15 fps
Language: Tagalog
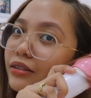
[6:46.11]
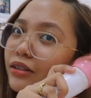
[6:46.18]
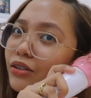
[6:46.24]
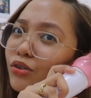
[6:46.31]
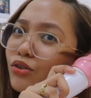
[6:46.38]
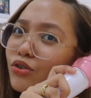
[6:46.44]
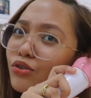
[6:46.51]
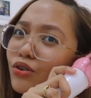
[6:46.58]

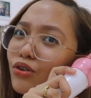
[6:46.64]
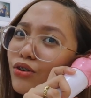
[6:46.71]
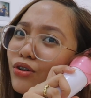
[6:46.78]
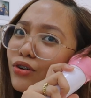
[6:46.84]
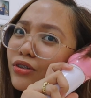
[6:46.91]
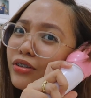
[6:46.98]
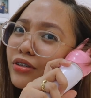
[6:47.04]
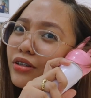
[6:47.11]
Ano
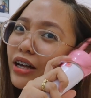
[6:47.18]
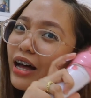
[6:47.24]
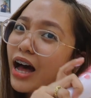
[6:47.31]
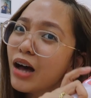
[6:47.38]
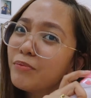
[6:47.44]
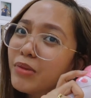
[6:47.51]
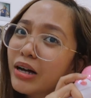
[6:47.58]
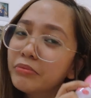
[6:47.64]
yun?
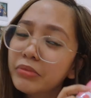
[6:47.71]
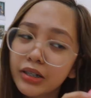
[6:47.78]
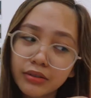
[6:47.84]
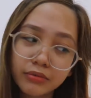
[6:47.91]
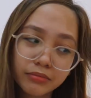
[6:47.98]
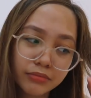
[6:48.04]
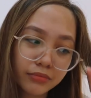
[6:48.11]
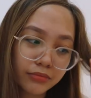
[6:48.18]
Ah, mama!
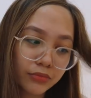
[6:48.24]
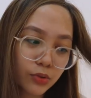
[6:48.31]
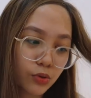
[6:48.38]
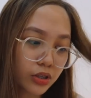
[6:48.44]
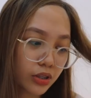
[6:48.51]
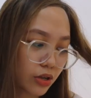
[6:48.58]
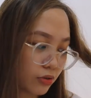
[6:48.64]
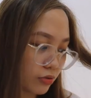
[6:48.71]

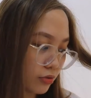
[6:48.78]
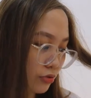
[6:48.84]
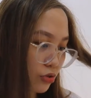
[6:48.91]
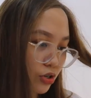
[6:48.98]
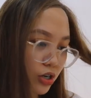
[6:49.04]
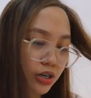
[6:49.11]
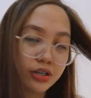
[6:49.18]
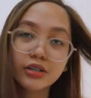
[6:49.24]
Gulat ako.
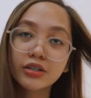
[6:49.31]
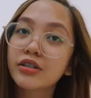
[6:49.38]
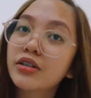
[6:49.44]
Char.